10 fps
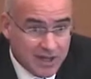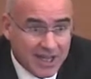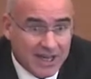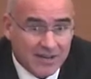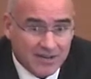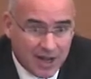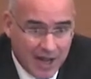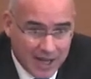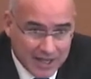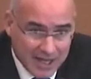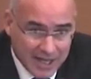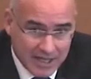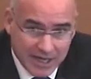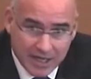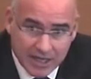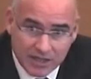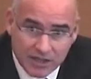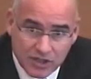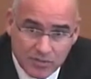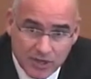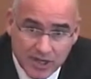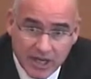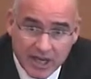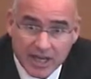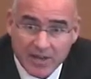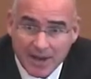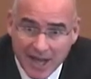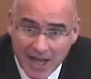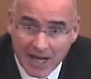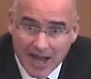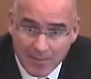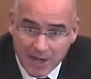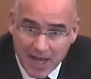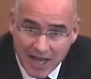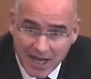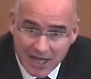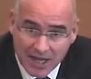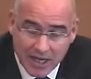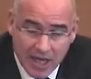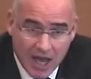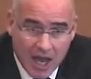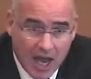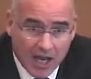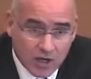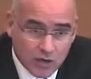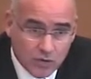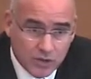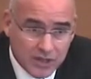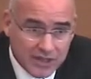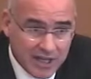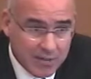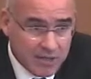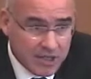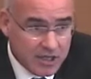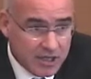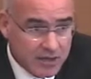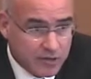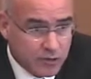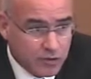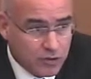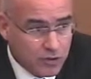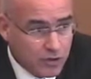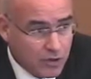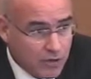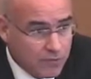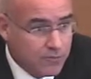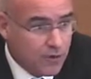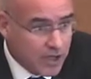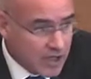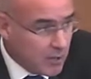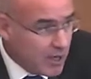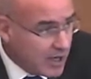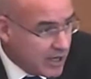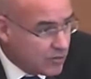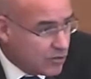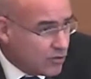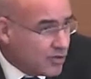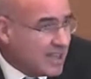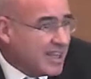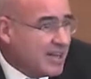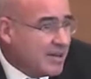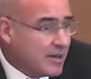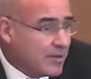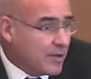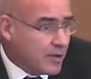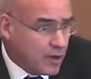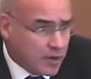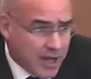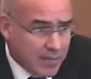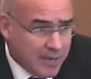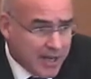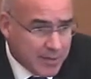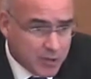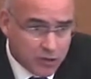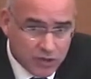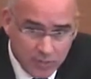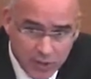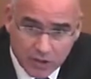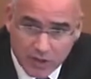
vada al di là delle discipline e che magari abbia anche alcuni temi che sono fuori da quelli che sono quello che è il perimetro tipico